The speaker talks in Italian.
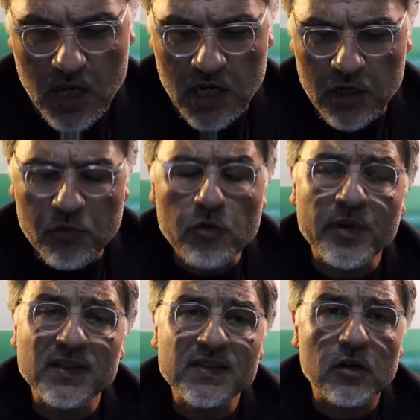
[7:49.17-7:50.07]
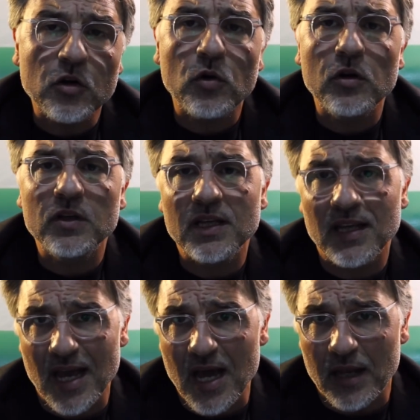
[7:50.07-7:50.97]
Il mio pensiero è quello di
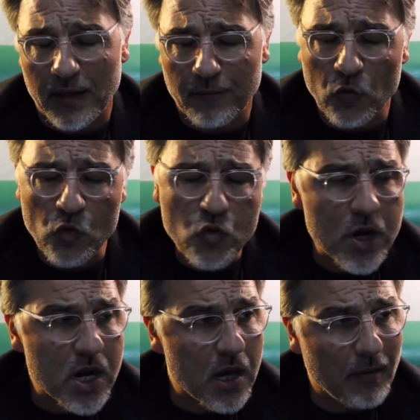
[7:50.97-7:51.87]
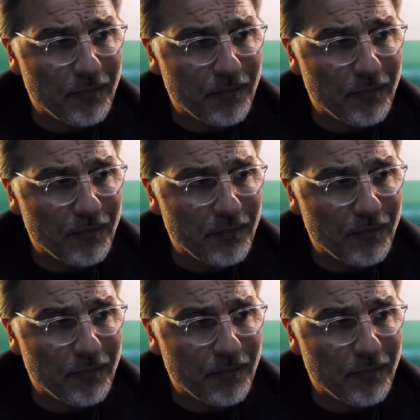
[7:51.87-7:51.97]
creare un,